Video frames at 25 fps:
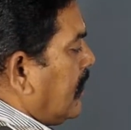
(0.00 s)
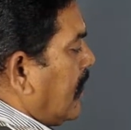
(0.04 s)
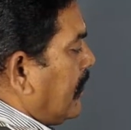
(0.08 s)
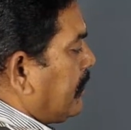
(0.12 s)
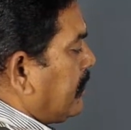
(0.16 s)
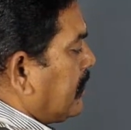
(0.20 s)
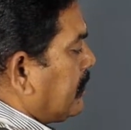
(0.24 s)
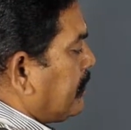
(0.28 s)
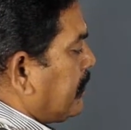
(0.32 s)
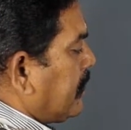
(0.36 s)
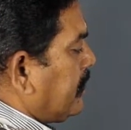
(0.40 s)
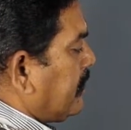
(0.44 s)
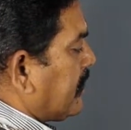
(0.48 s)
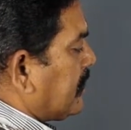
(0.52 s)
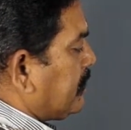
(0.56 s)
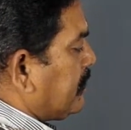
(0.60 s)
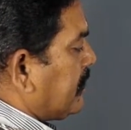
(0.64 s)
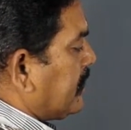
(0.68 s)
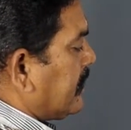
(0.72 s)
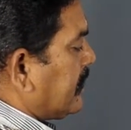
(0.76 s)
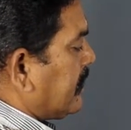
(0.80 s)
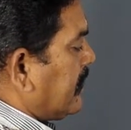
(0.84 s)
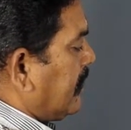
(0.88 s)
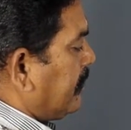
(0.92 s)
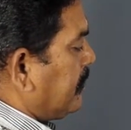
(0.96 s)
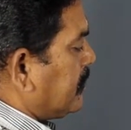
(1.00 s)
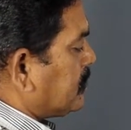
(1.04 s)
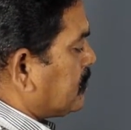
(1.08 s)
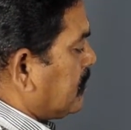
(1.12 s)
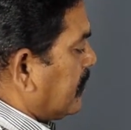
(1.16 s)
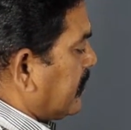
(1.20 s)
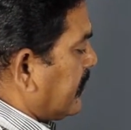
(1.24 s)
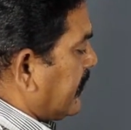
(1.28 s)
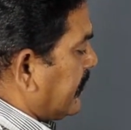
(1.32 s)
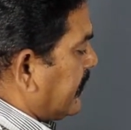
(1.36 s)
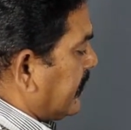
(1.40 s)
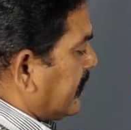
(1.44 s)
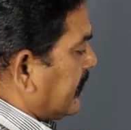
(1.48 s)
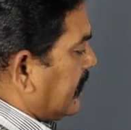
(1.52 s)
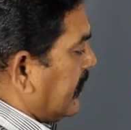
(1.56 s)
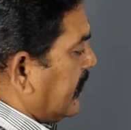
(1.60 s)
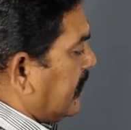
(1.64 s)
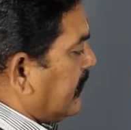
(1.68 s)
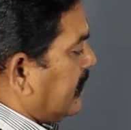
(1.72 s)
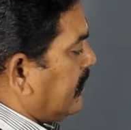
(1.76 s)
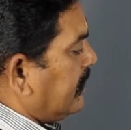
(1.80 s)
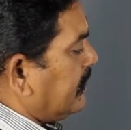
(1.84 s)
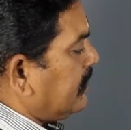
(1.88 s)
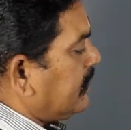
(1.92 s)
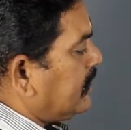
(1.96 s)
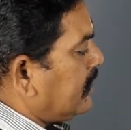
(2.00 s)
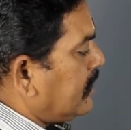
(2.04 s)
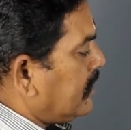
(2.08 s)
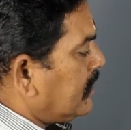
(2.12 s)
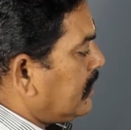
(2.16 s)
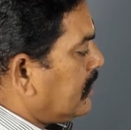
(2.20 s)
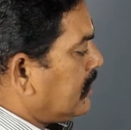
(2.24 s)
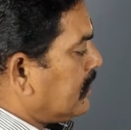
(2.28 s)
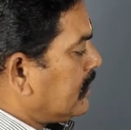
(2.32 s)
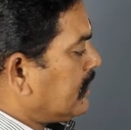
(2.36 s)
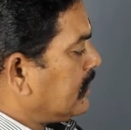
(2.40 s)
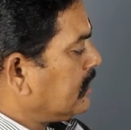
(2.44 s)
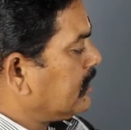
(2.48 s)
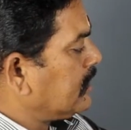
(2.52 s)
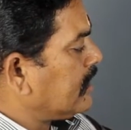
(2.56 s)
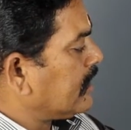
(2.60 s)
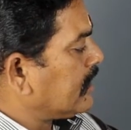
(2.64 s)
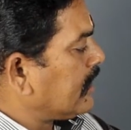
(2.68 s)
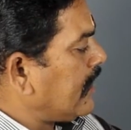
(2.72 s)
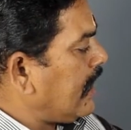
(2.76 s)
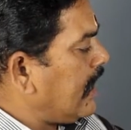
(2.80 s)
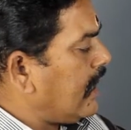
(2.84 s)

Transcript: அப்போ இப்படி வரும்போது என்ன அப்படின்னு சொல்லி கேட்டிங்கன்னா இந்த